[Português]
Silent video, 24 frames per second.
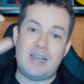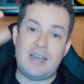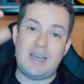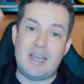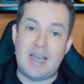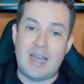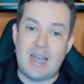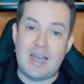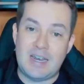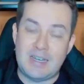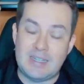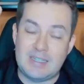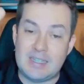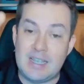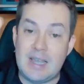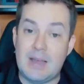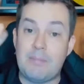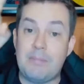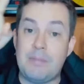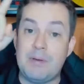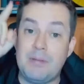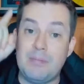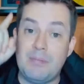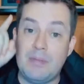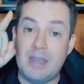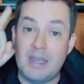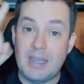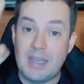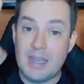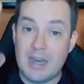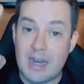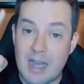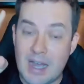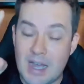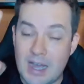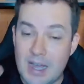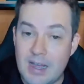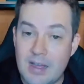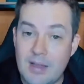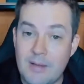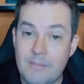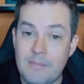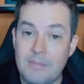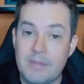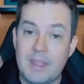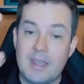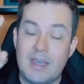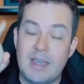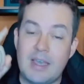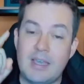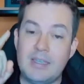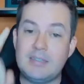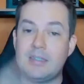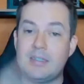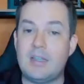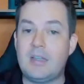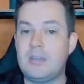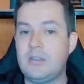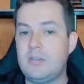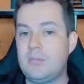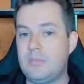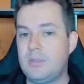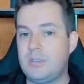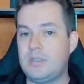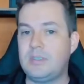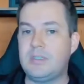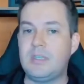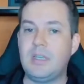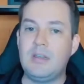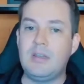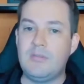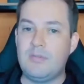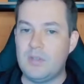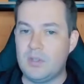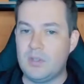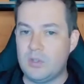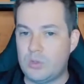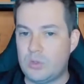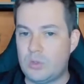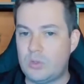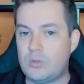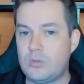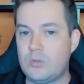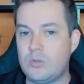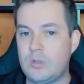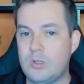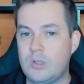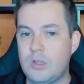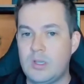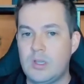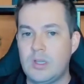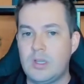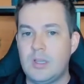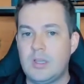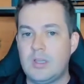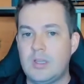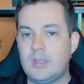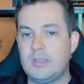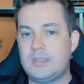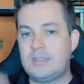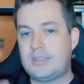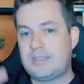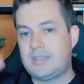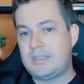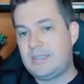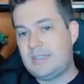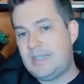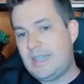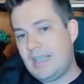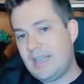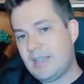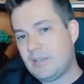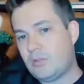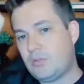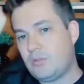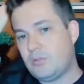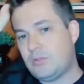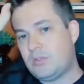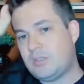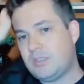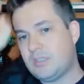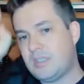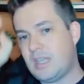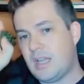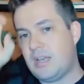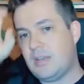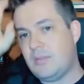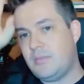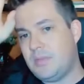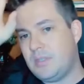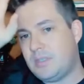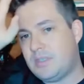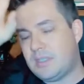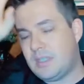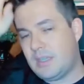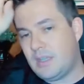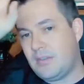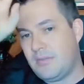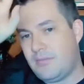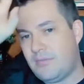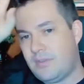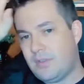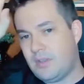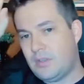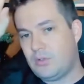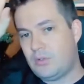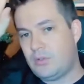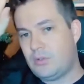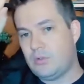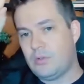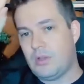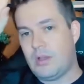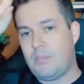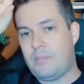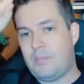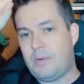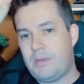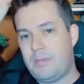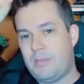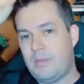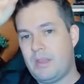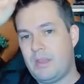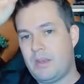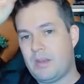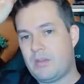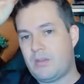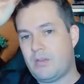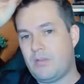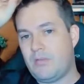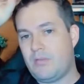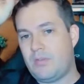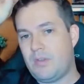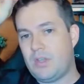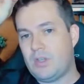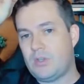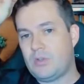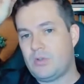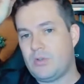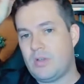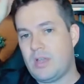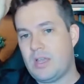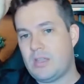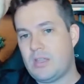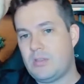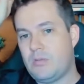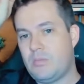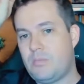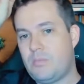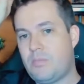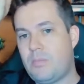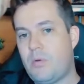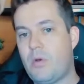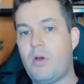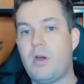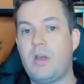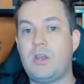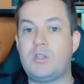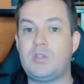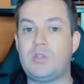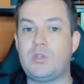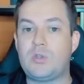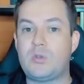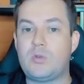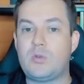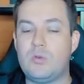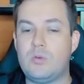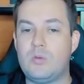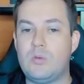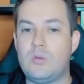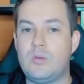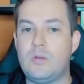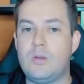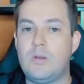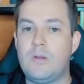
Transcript: análise é a primeira, é estado limite de serviço. Dentro do estado limite de serviço, a primeira que eu vejo é do pórtico.